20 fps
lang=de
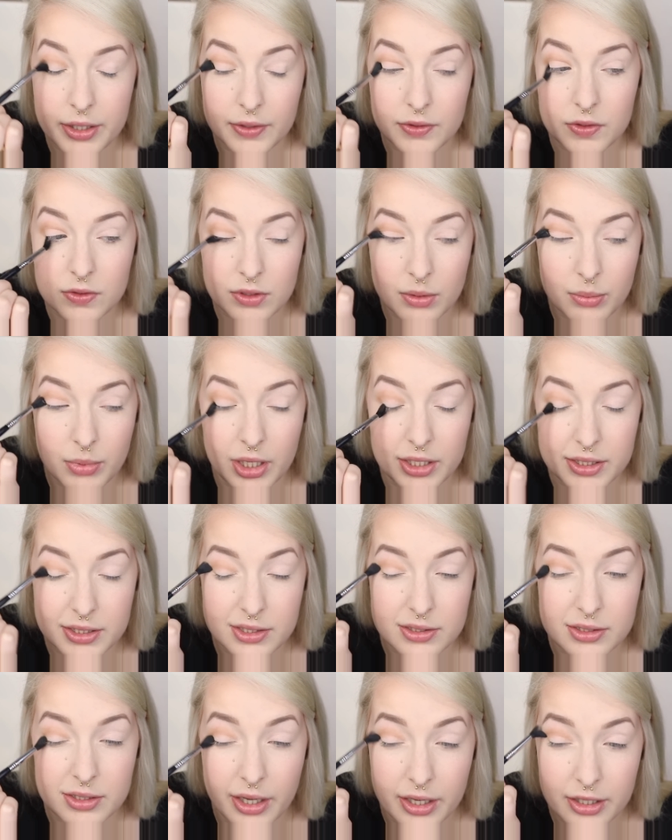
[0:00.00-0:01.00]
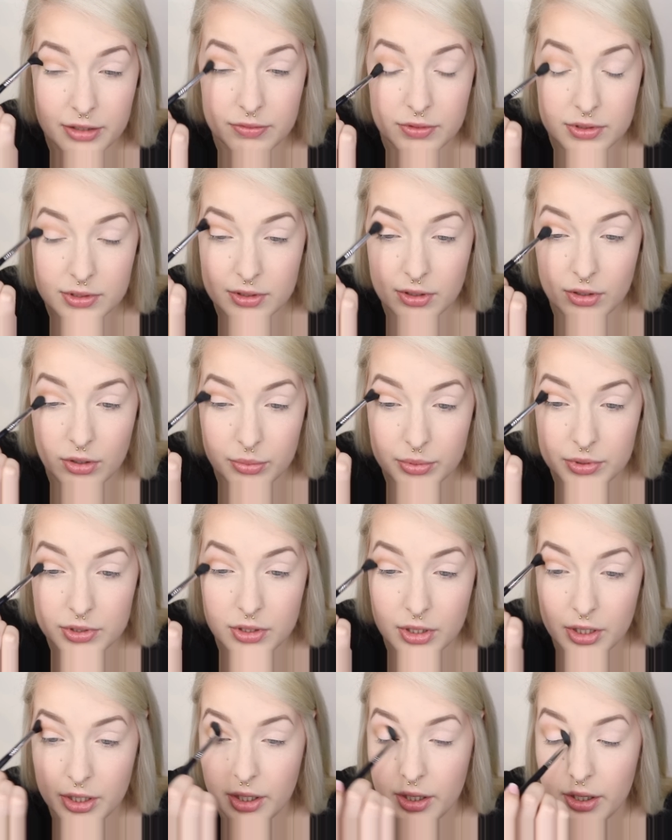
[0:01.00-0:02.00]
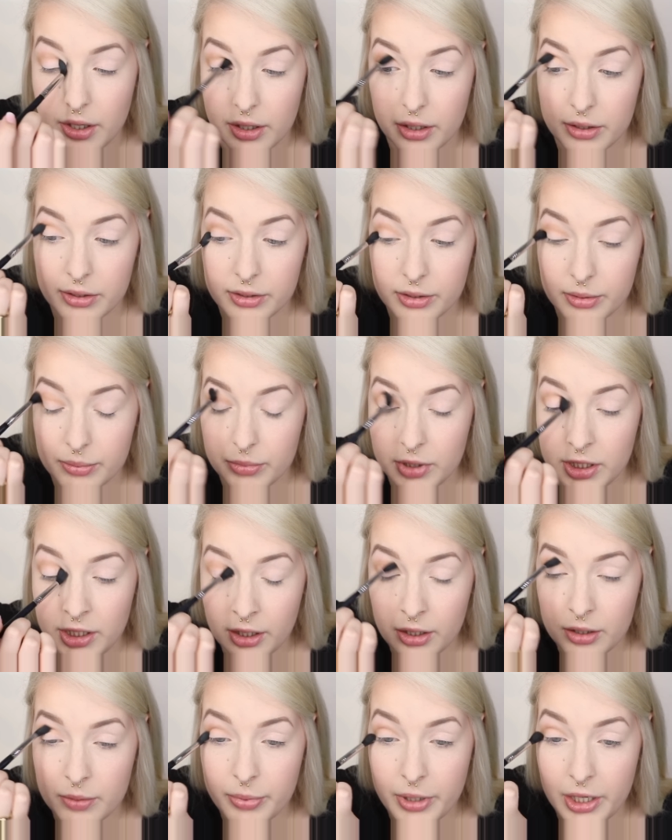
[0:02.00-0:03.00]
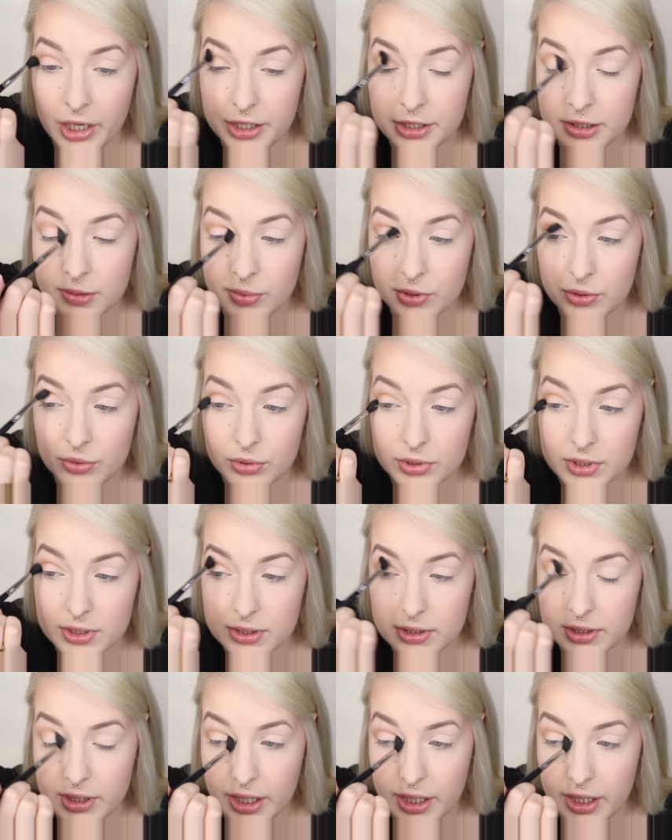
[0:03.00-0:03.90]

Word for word: das ist aber letztes Jahr gewesen, glaube ich, ähm, ihre Palette benutzt.